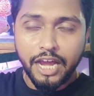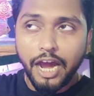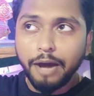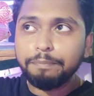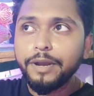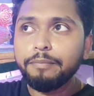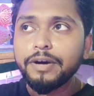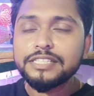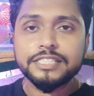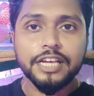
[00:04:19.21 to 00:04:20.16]
अपने
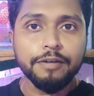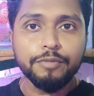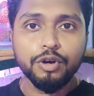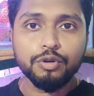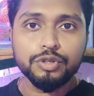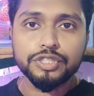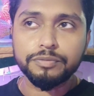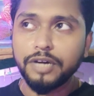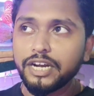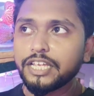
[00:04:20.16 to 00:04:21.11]
मन से हम लोग कुछ
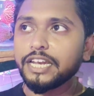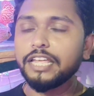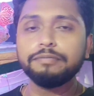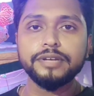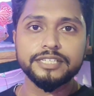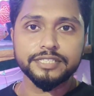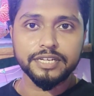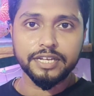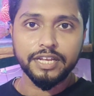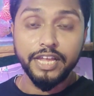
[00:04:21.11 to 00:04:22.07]
भर के नहीं भेज दे
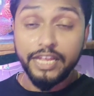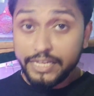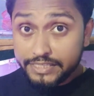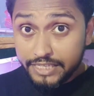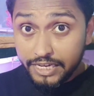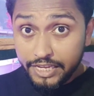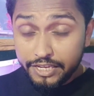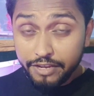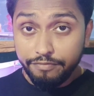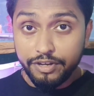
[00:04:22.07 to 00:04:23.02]
रहे इसके लिए
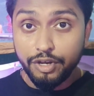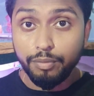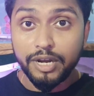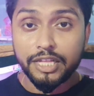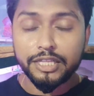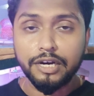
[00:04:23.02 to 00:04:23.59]
ये वीडियो बनाता